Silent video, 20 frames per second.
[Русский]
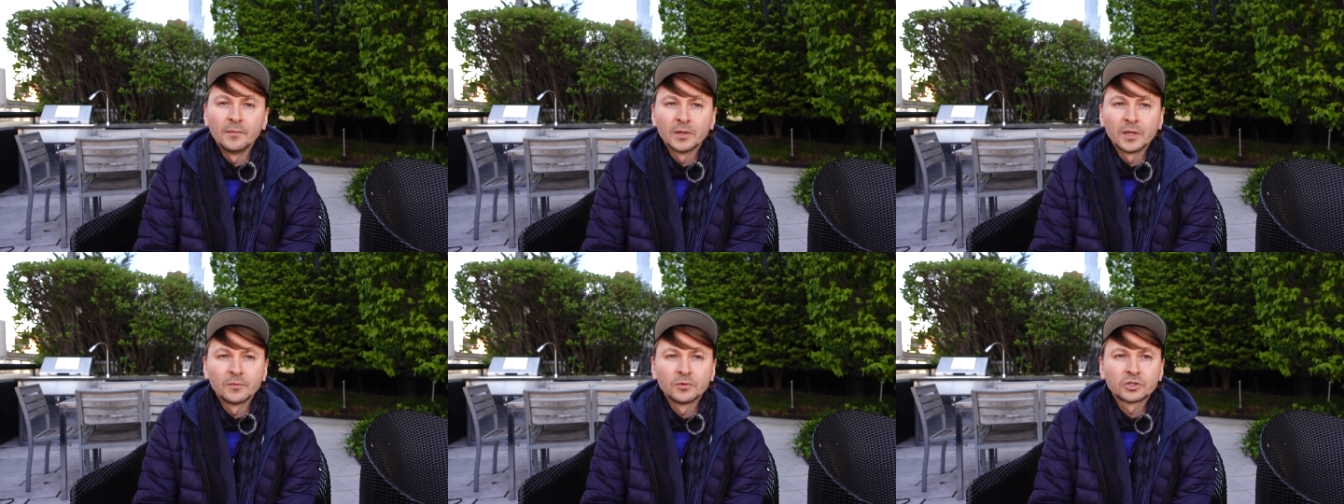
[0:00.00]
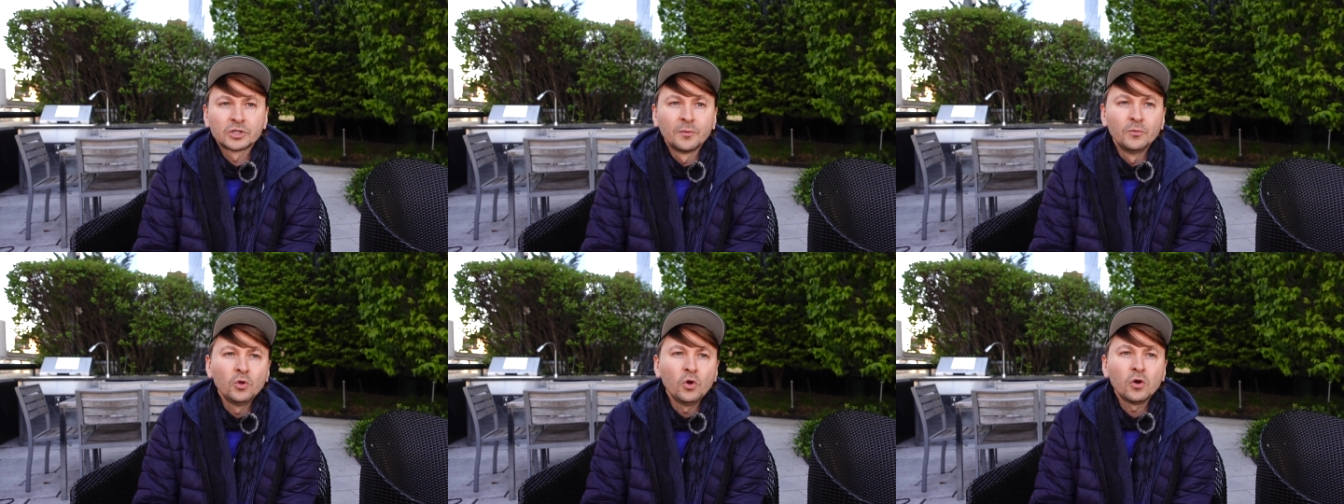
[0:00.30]
Потому
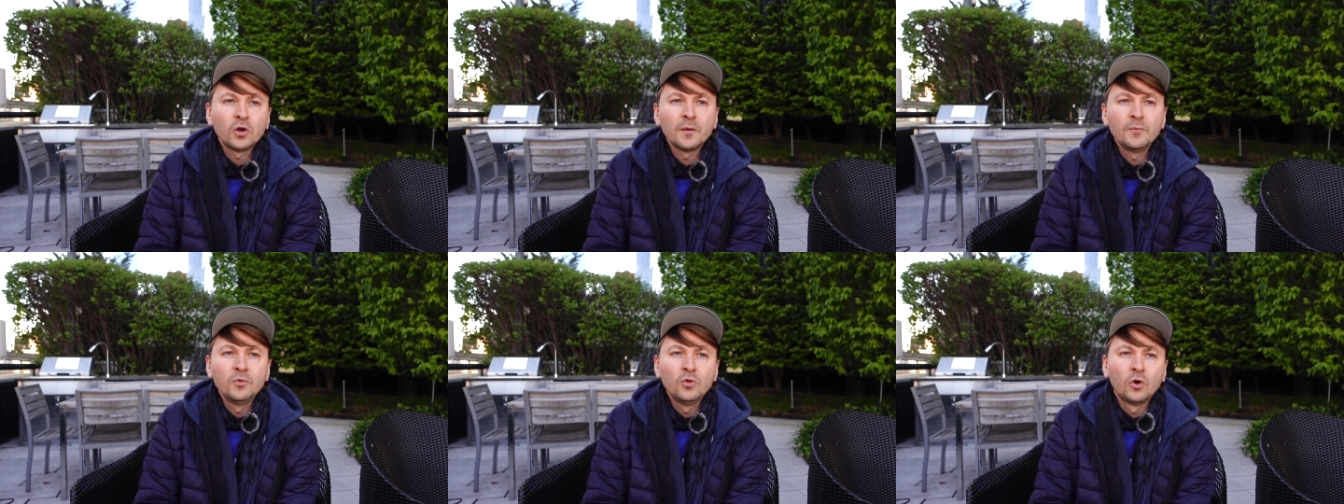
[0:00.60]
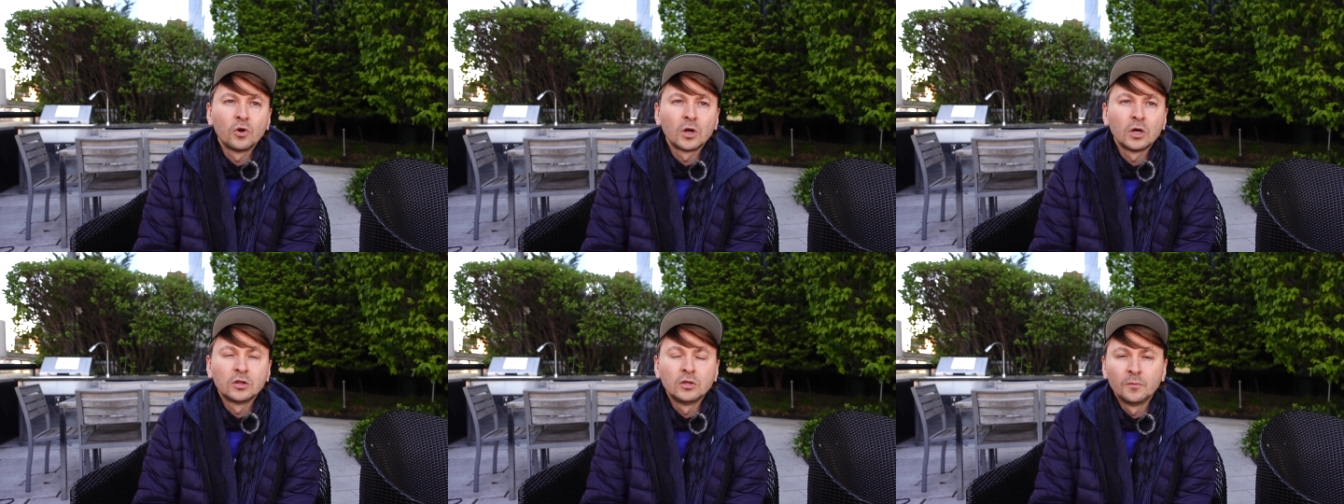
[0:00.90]
что
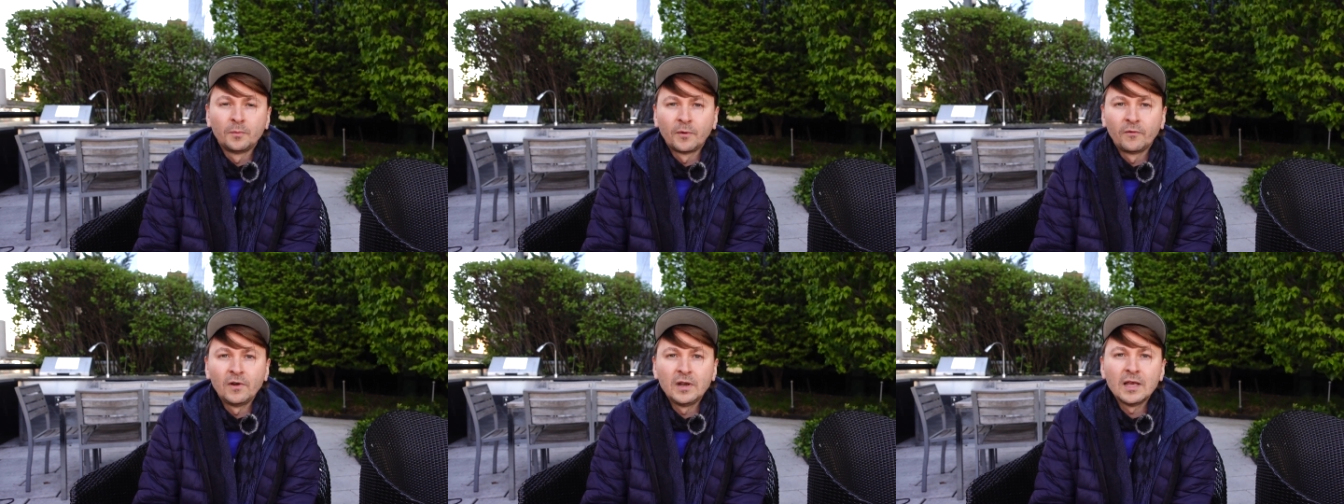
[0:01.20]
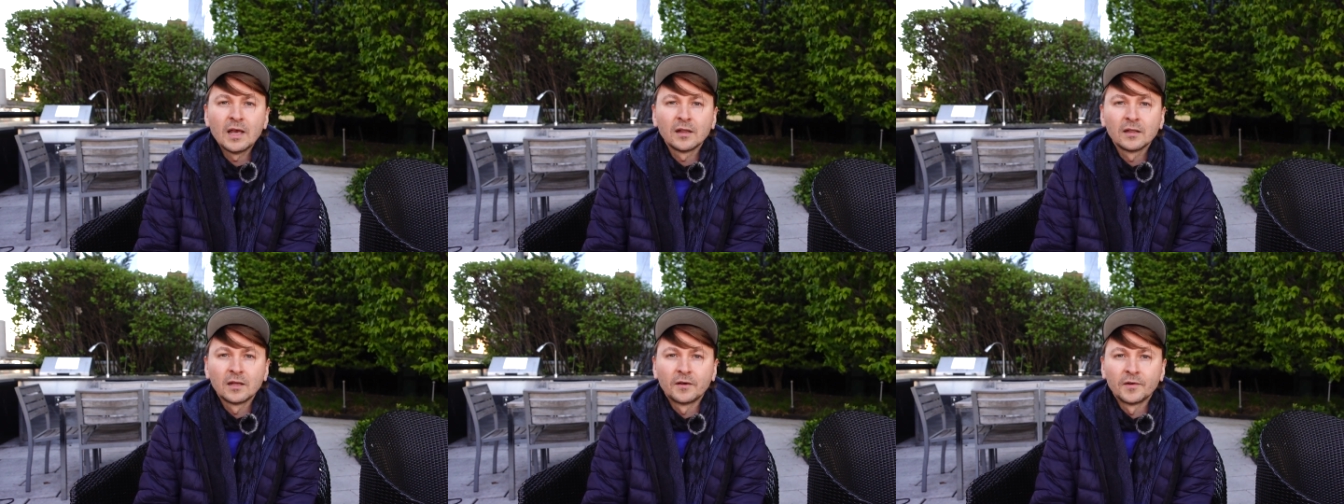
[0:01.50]
много-много кто
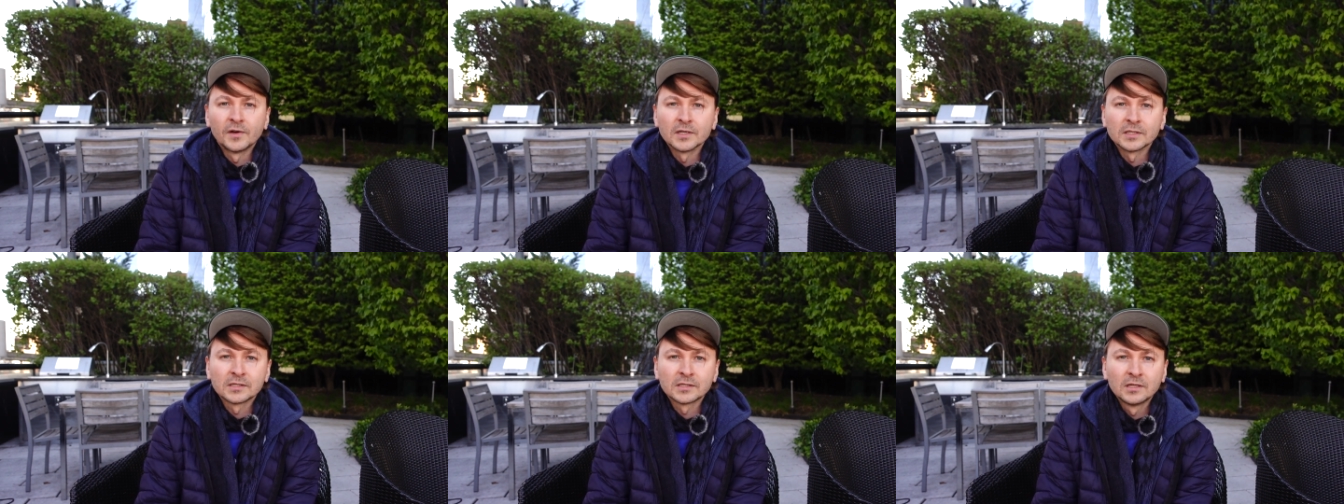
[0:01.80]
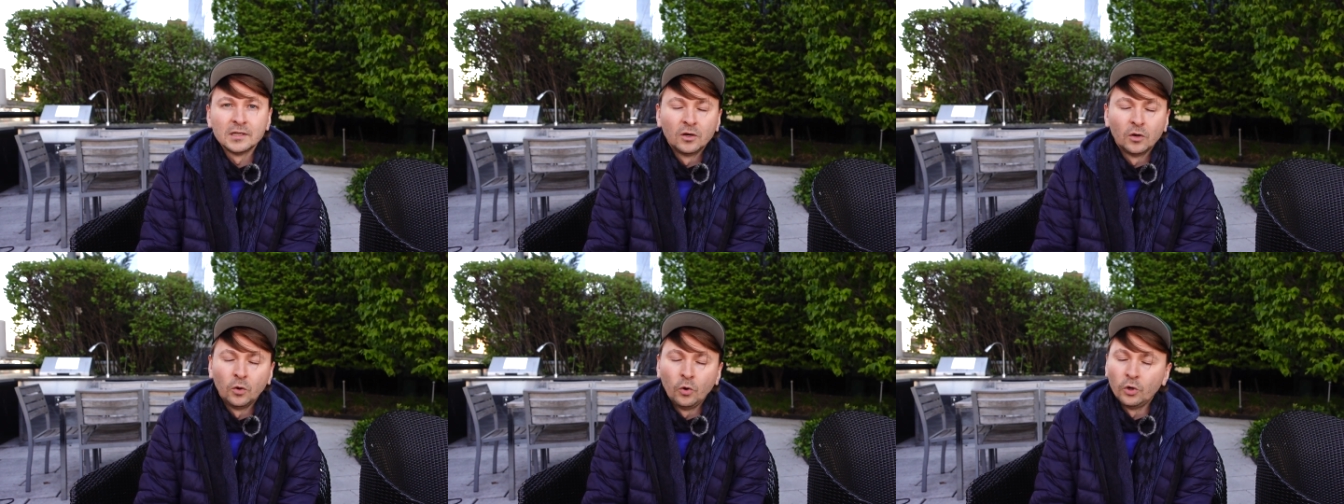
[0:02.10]
повлиял на
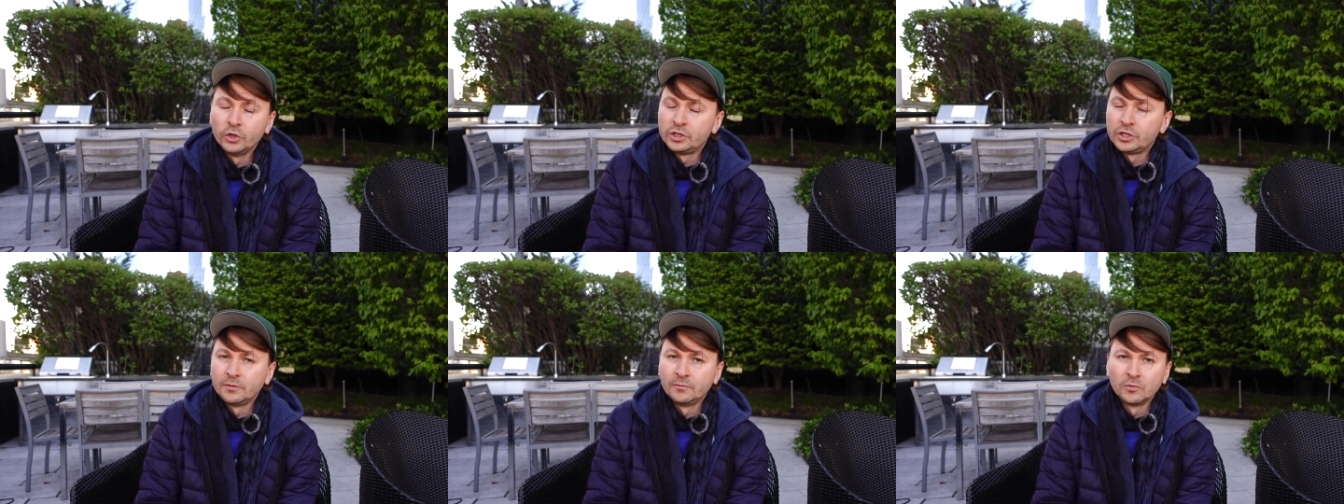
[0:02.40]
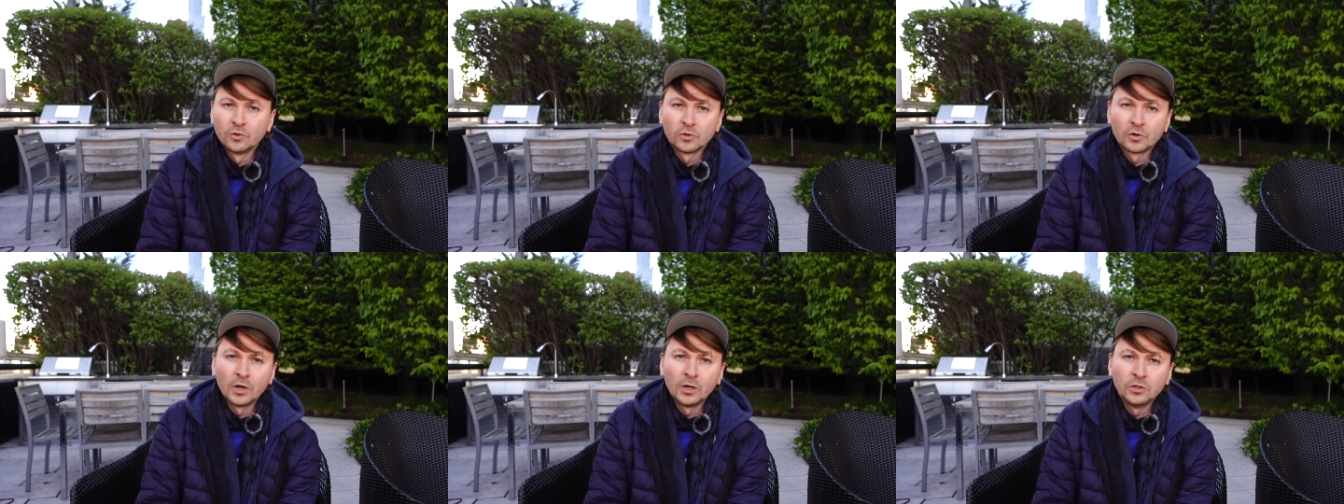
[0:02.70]
вас. Очень
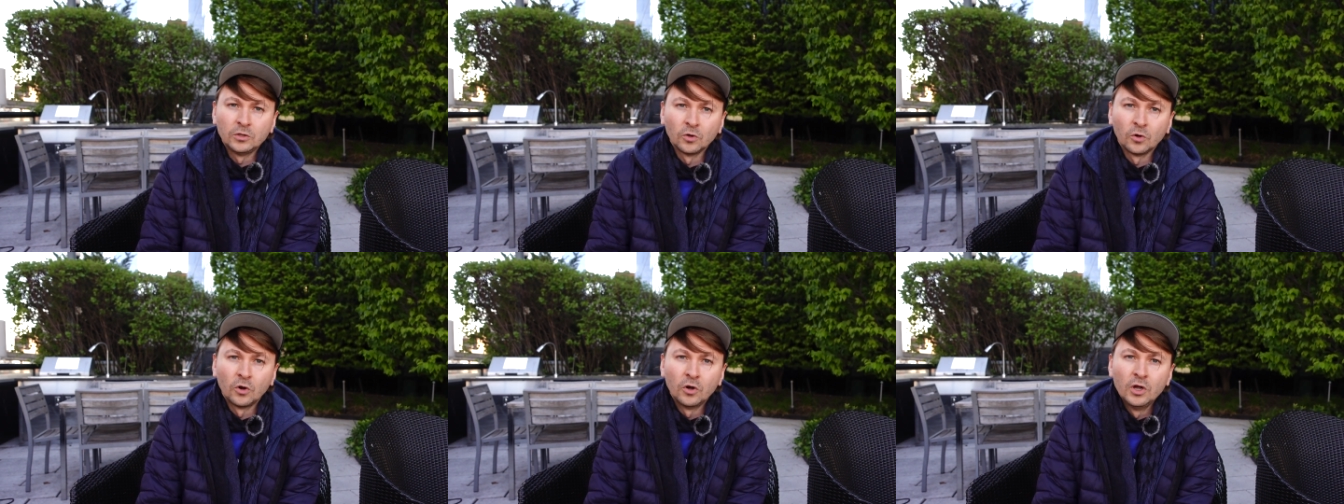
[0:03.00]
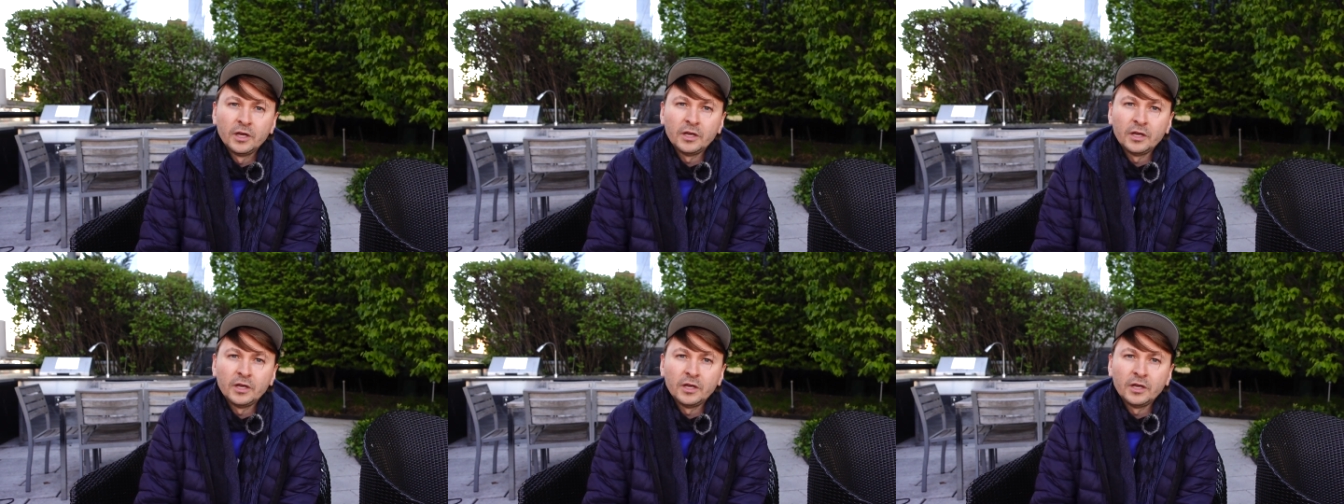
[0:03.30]
много кто.